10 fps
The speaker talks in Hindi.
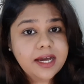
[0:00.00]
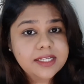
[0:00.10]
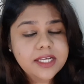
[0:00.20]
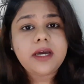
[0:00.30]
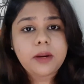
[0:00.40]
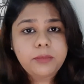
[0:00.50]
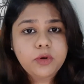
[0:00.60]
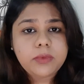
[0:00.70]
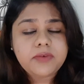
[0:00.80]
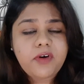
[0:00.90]
कर जाए
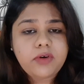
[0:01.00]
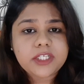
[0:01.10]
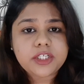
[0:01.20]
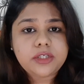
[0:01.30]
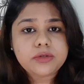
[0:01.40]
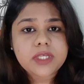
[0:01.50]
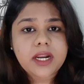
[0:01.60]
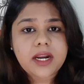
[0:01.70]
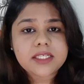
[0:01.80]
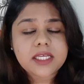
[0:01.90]
गर्मियों में फाउंडेशन यूज
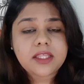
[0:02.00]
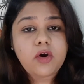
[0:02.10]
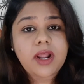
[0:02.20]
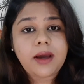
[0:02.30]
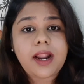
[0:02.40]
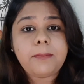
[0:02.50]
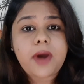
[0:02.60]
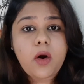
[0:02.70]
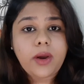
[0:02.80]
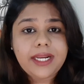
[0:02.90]
करना चाहते हैं और अगर
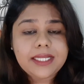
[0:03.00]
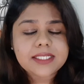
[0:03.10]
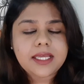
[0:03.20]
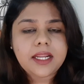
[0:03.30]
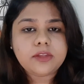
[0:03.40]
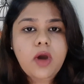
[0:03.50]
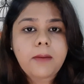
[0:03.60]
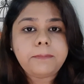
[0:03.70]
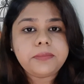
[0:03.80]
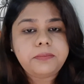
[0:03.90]
आपका ऑयली स्किन है तो
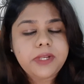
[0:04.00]
आप